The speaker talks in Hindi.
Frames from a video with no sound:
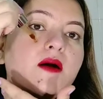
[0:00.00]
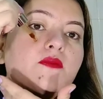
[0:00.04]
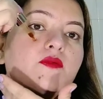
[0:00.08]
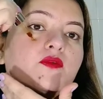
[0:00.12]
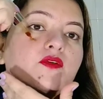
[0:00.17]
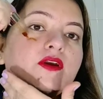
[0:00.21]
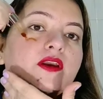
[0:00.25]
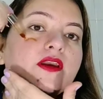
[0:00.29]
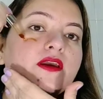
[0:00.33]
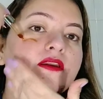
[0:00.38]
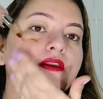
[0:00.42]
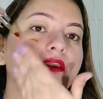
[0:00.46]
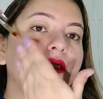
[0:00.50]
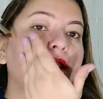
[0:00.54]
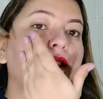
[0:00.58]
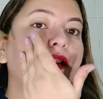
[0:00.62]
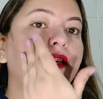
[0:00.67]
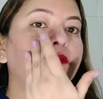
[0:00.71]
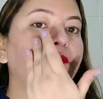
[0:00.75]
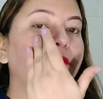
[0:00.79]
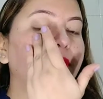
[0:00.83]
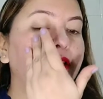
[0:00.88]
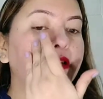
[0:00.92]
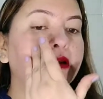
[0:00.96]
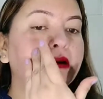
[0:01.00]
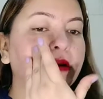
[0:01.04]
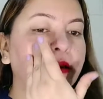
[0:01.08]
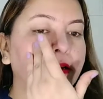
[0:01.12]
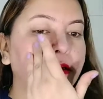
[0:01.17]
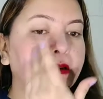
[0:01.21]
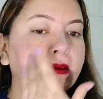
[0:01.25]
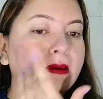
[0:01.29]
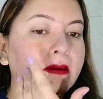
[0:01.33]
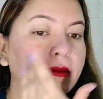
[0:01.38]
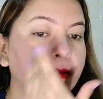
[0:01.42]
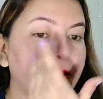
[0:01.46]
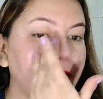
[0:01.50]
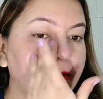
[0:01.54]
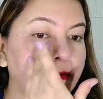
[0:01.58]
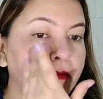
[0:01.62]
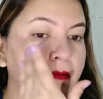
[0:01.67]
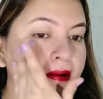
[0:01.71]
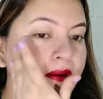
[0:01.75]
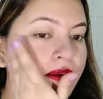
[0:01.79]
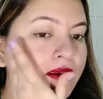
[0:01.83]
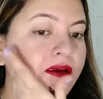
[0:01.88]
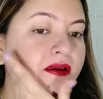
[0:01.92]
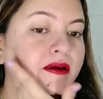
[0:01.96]
आपको ये नाइट में लगाना है
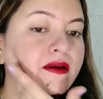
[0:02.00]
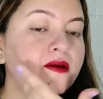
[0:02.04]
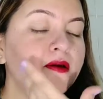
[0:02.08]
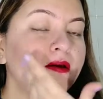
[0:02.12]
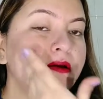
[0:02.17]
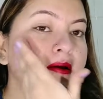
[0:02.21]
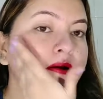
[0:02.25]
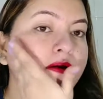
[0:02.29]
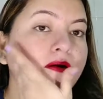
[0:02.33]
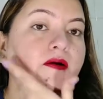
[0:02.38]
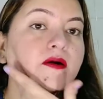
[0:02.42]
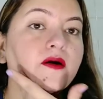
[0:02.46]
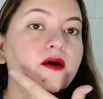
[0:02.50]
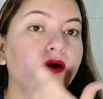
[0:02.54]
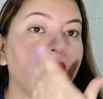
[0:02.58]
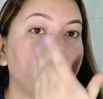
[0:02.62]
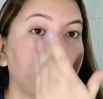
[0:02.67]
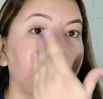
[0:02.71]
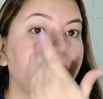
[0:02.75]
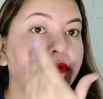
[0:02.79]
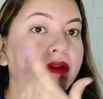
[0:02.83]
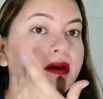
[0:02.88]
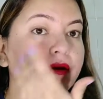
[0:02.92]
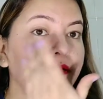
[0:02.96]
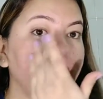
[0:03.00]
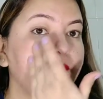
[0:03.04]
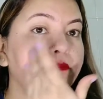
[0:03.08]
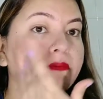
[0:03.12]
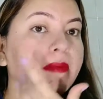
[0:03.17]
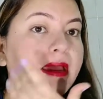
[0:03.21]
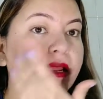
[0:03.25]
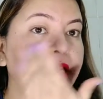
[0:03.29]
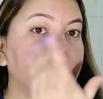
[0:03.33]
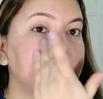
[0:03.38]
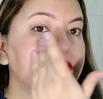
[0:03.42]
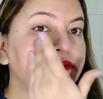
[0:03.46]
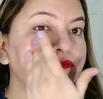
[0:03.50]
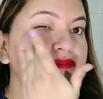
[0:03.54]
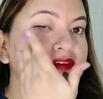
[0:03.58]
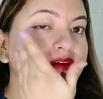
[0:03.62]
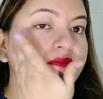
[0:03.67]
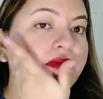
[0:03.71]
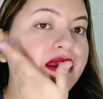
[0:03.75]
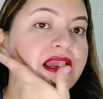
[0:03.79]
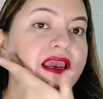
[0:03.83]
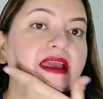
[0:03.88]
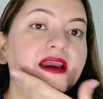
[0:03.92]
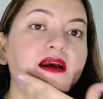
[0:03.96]
और अपना पहले सबसे
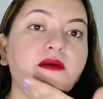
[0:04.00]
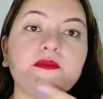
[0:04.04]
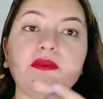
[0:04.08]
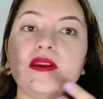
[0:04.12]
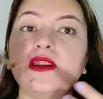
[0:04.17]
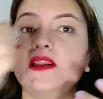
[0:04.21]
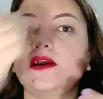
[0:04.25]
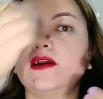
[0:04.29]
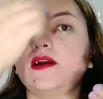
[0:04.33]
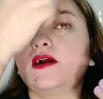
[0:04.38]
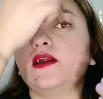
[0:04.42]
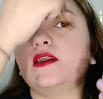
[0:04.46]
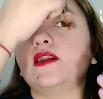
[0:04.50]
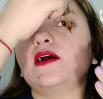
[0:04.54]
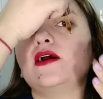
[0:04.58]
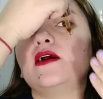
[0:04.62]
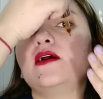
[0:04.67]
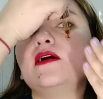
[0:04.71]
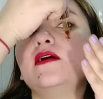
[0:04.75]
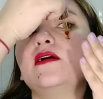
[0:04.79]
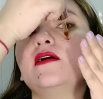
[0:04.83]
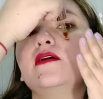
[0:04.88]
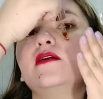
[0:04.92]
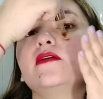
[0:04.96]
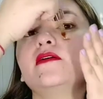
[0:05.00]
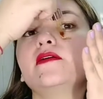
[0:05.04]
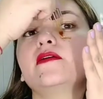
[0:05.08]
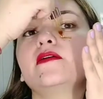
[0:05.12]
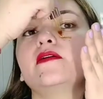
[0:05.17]
पहले आपने लगाना है